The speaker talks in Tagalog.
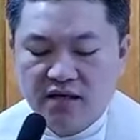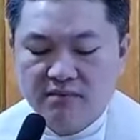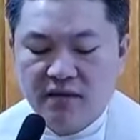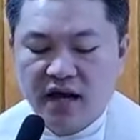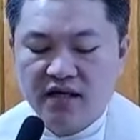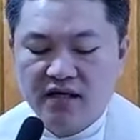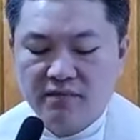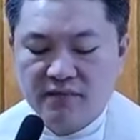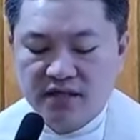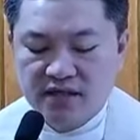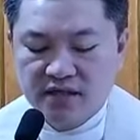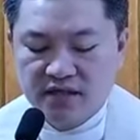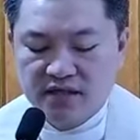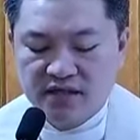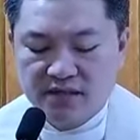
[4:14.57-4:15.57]
naging
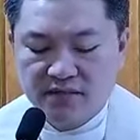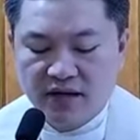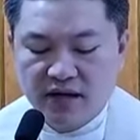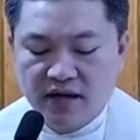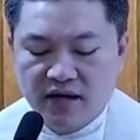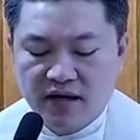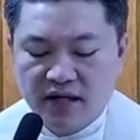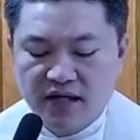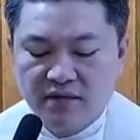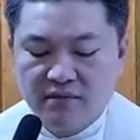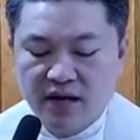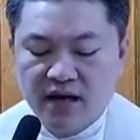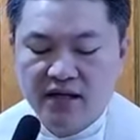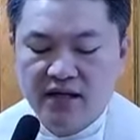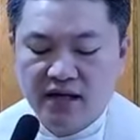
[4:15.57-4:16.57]
maibigin sa mga
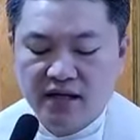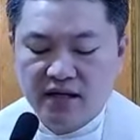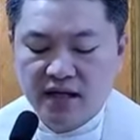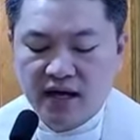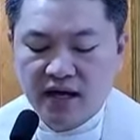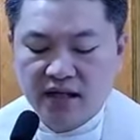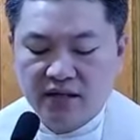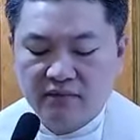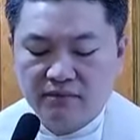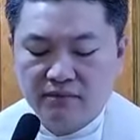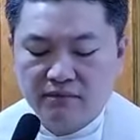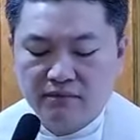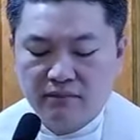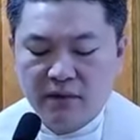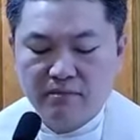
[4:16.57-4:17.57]
kayamanan
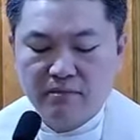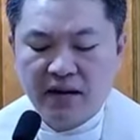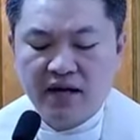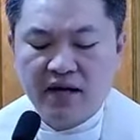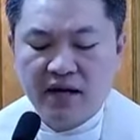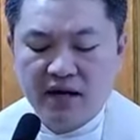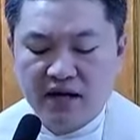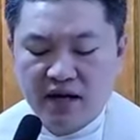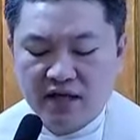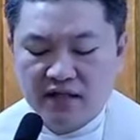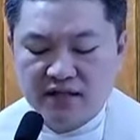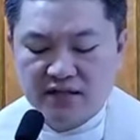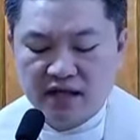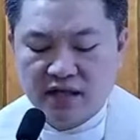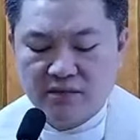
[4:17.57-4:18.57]
at
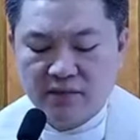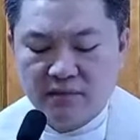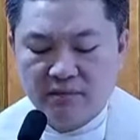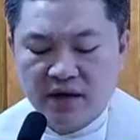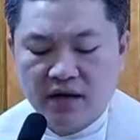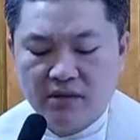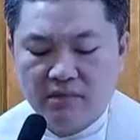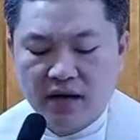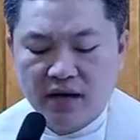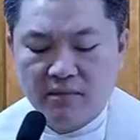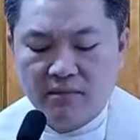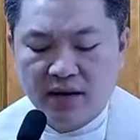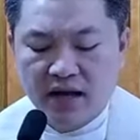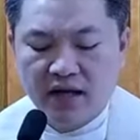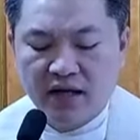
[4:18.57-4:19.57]
mapaghangad sa iba
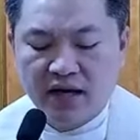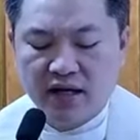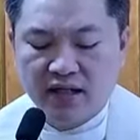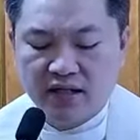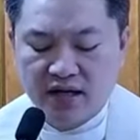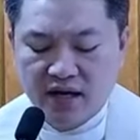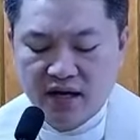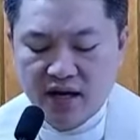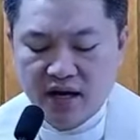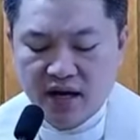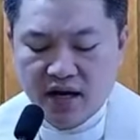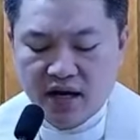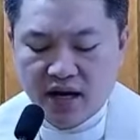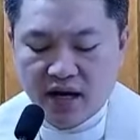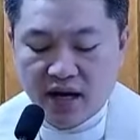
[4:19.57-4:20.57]
pang mga bagay.
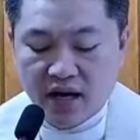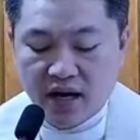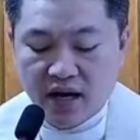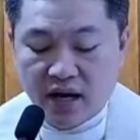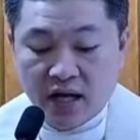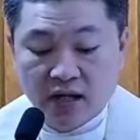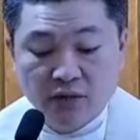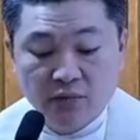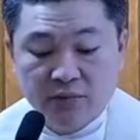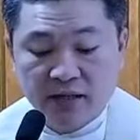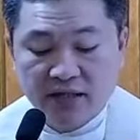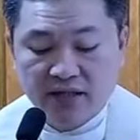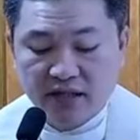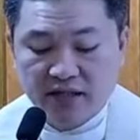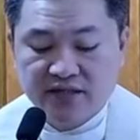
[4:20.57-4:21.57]

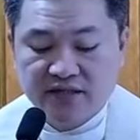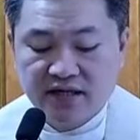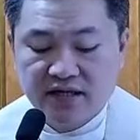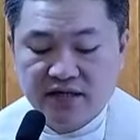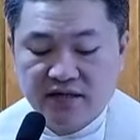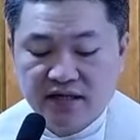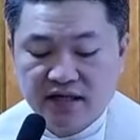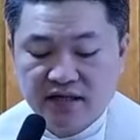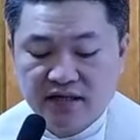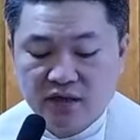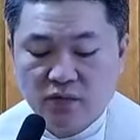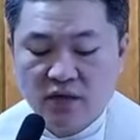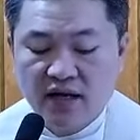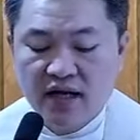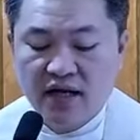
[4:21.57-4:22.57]
Ano pat ang
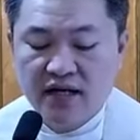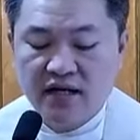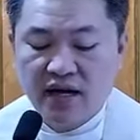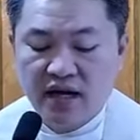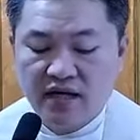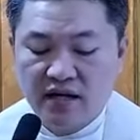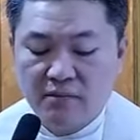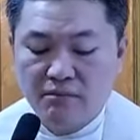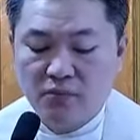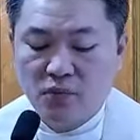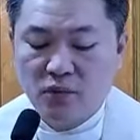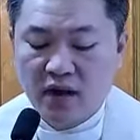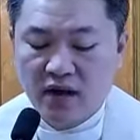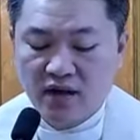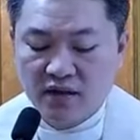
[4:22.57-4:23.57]
salita'y nawalan na
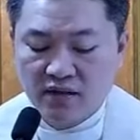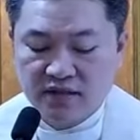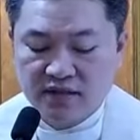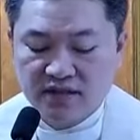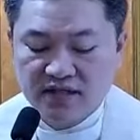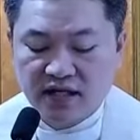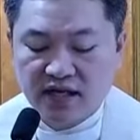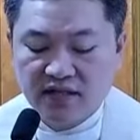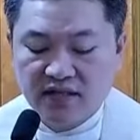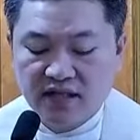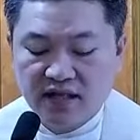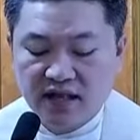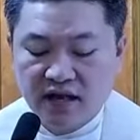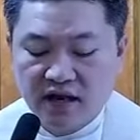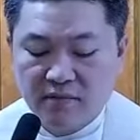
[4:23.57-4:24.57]
ng puwang
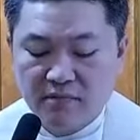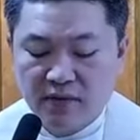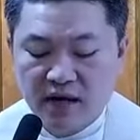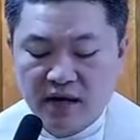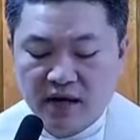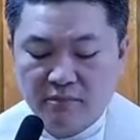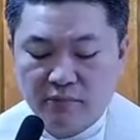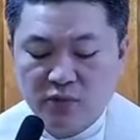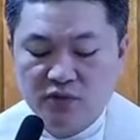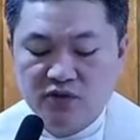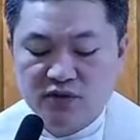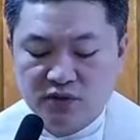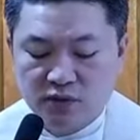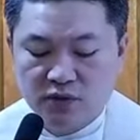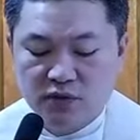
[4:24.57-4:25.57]
sa kanilang
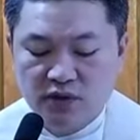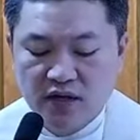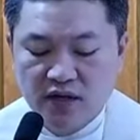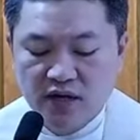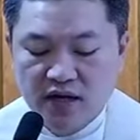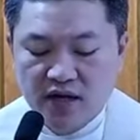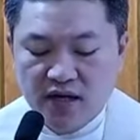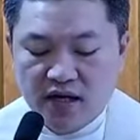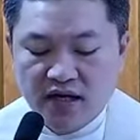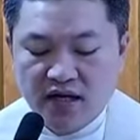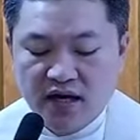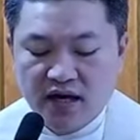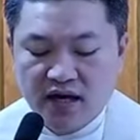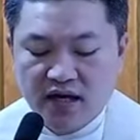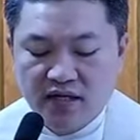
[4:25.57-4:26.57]
mga puso,
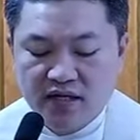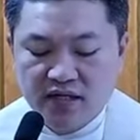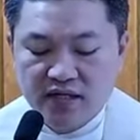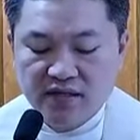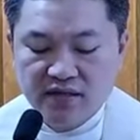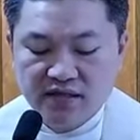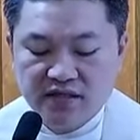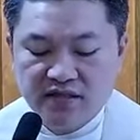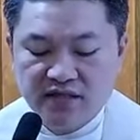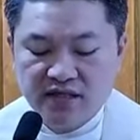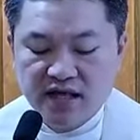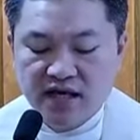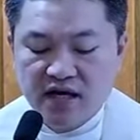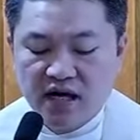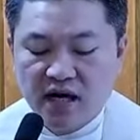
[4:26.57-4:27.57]
kaya
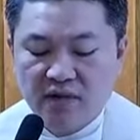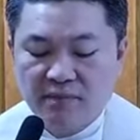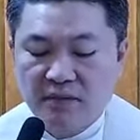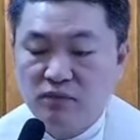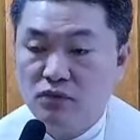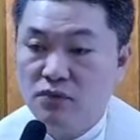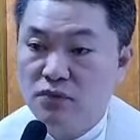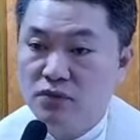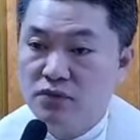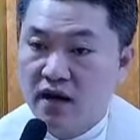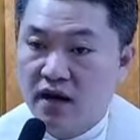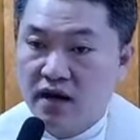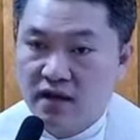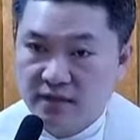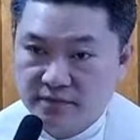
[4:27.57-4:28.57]
hindi sila
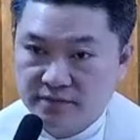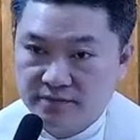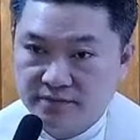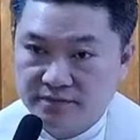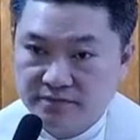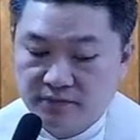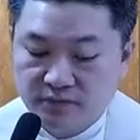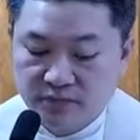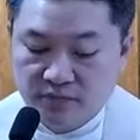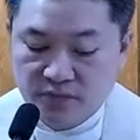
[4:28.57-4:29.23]
nakapamumunga.